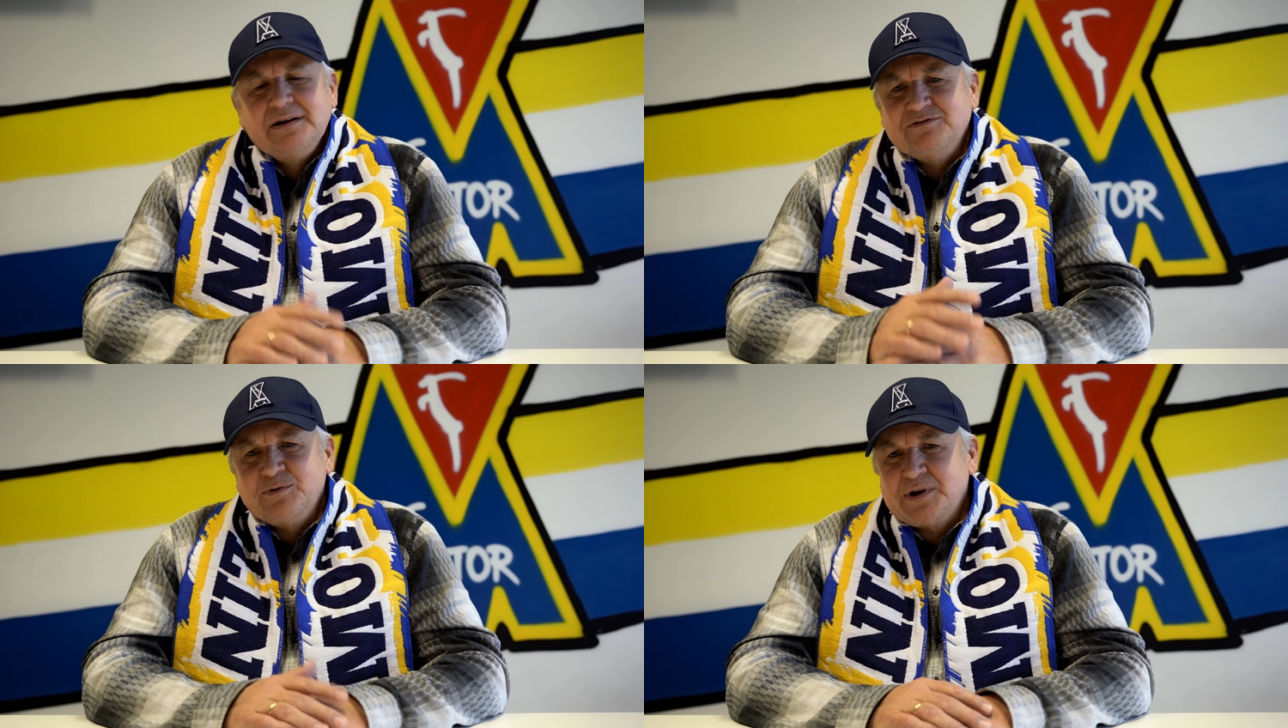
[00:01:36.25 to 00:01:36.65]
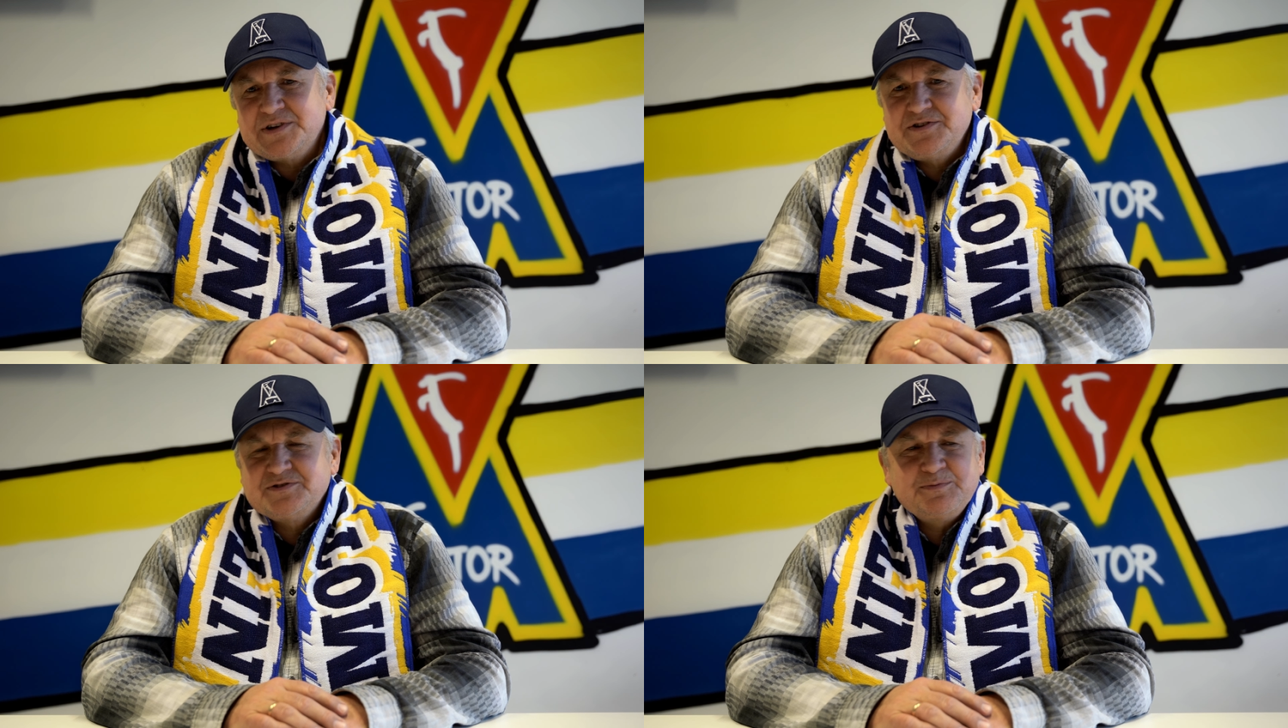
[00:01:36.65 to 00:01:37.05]

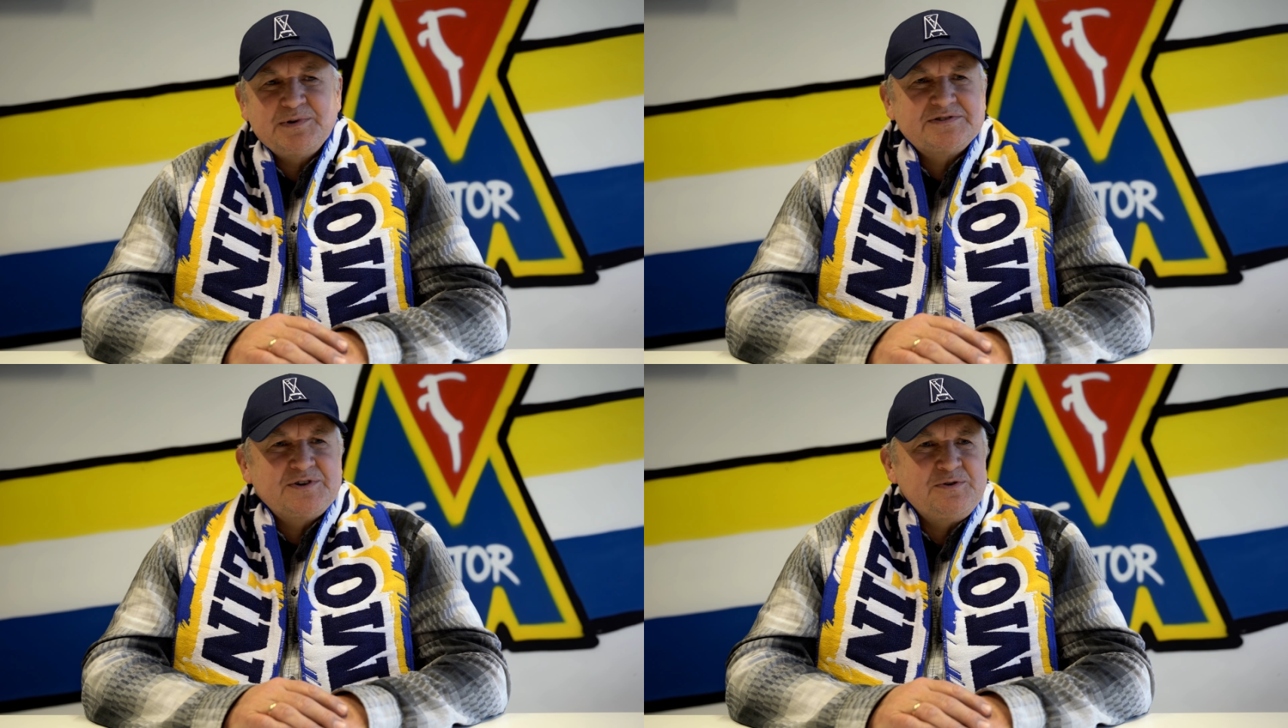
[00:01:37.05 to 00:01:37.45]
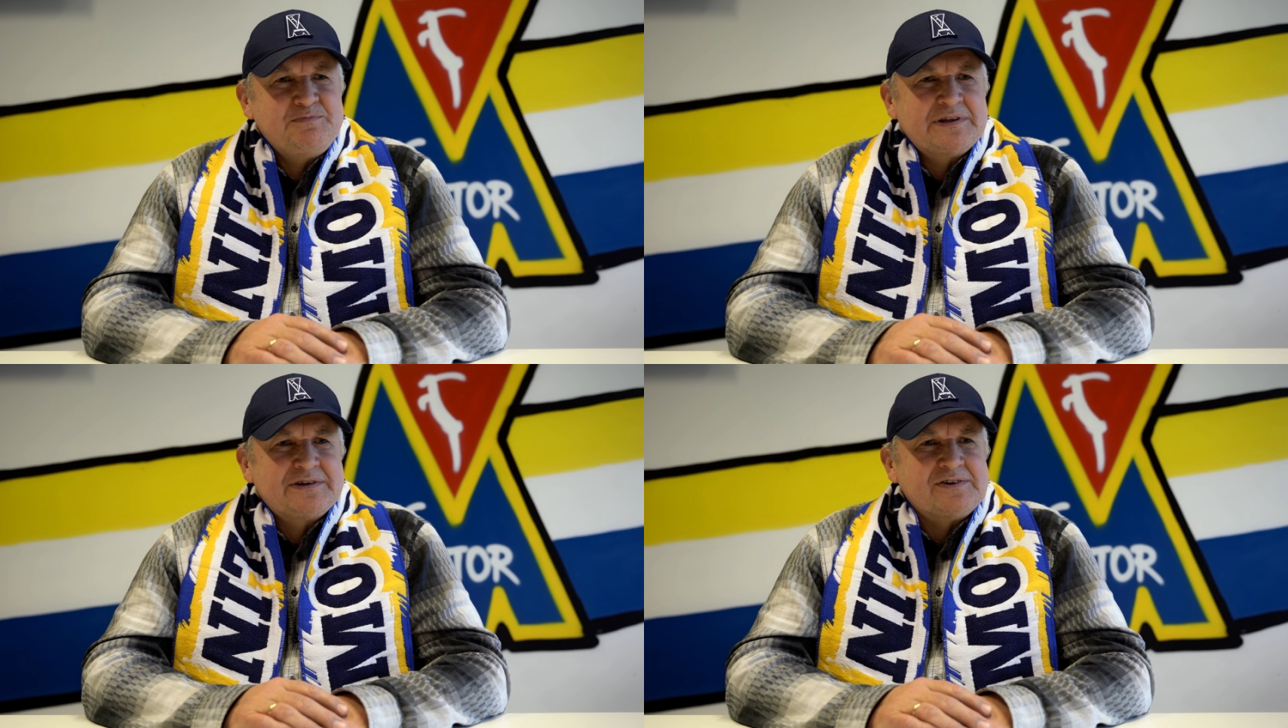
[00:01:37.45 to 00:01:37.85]
Wyobraźcie sobie, stoi
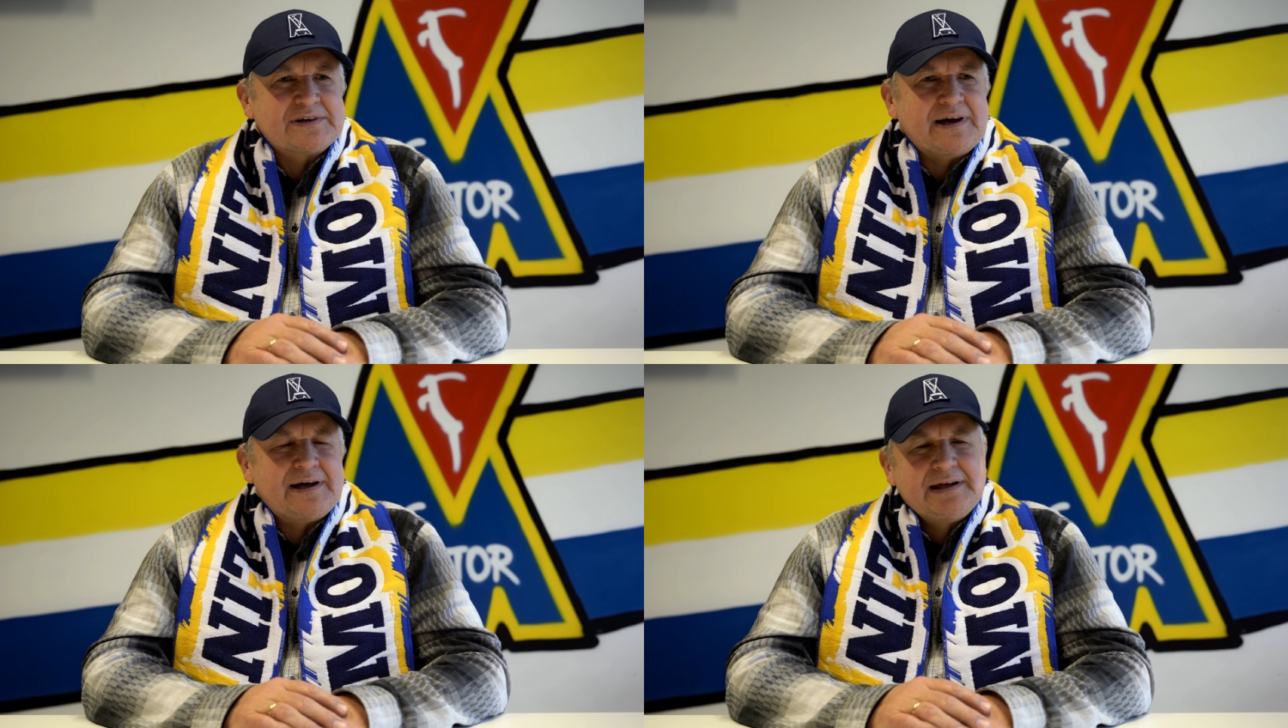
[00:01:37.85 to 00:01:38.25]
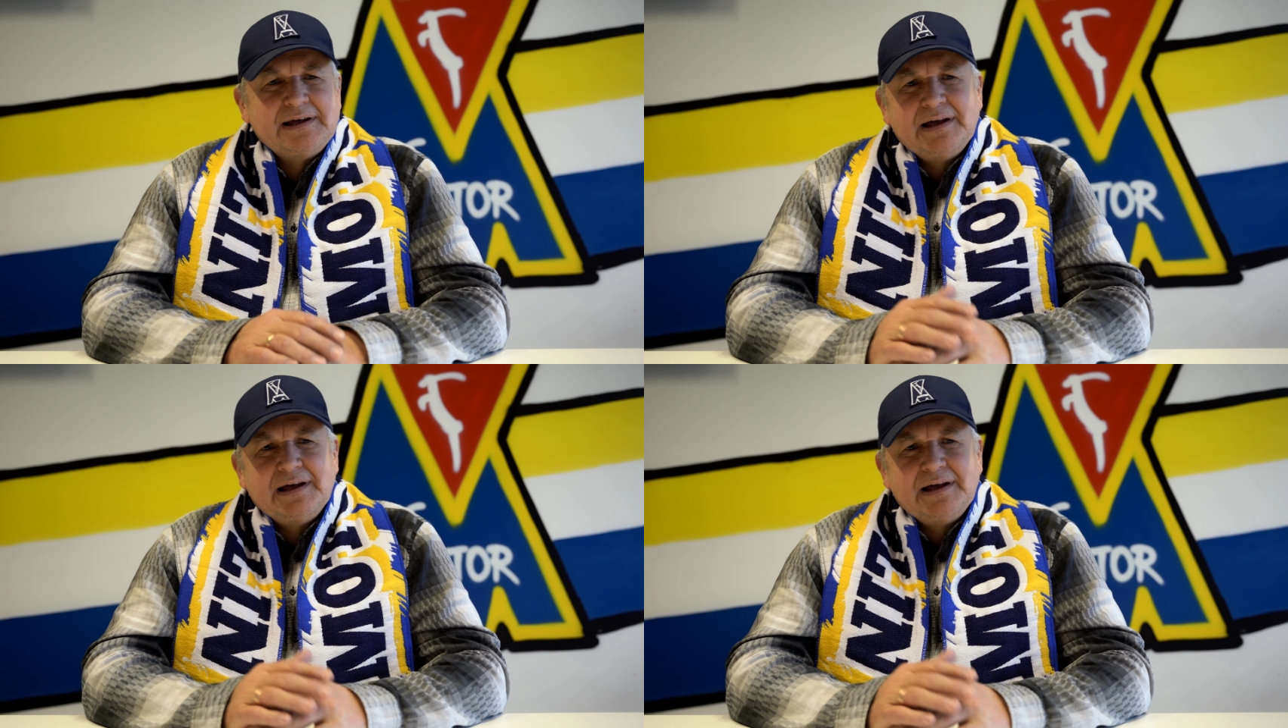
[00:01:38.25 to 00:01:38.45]
biedronka